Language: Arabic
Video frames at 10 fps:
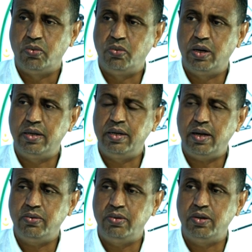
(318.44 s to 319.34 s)

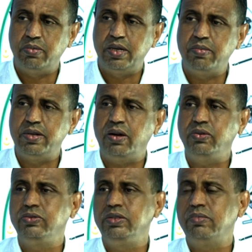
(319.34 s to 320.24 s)
ونحن اليوم لم
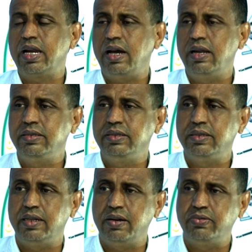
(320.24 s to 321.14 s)
نعد في مرحلة
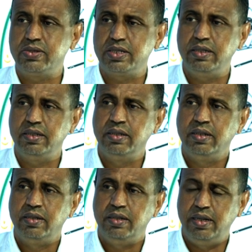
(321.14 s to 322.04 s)
التنافس
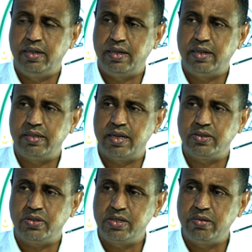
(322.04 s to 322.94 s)
لأن النتائج
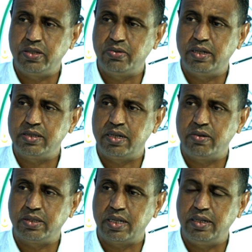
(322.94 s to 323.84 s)
حسمت واللجنة
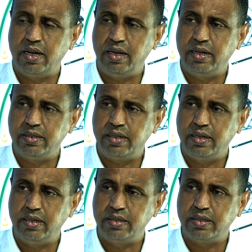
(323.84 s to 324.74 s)
الوطنية أعلنت عن
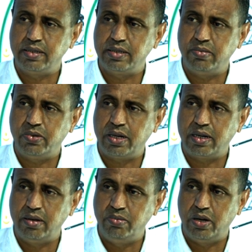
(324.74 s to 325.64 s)
النتائج
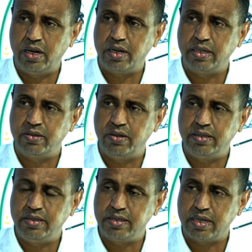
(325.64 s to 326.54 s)
المؤقتة
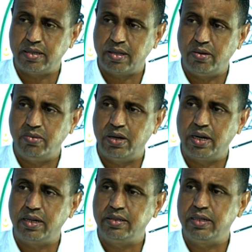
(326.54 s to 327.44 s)
والتي ستظل
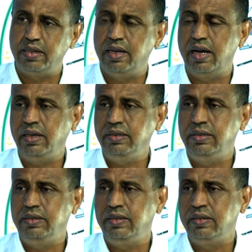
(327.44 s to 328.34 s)
مؤقتا إلى
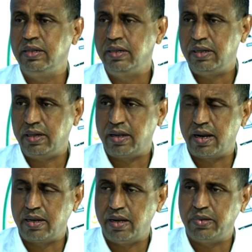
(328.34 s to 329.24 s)
حين
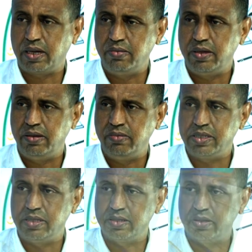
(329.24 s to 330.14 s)
إقرارها من قبل
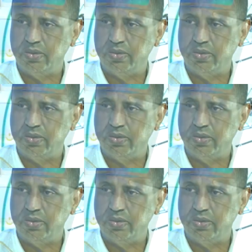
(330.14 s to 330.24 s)
المجلس